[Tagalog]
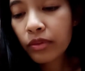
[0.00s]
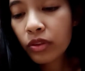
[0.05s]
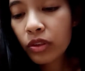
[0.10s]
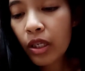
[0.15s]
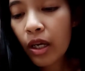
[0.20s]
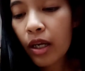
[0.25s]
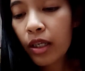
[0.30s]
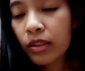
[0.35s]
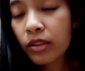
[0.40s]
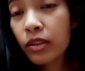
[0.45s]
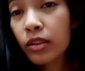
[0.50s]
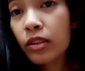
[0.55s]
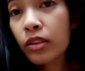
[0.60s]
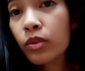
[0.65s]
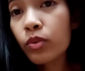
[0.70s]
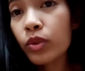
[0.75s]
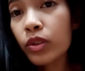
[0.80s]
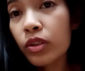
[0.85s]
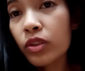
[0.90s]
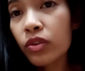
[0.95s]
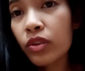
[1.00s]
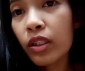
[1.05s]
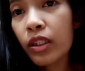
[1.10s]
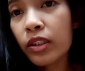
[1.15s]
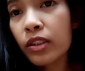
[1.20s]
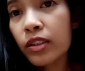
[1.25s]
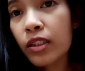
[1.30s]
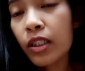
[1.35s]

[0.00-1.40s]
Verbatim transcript: Kain it with rice.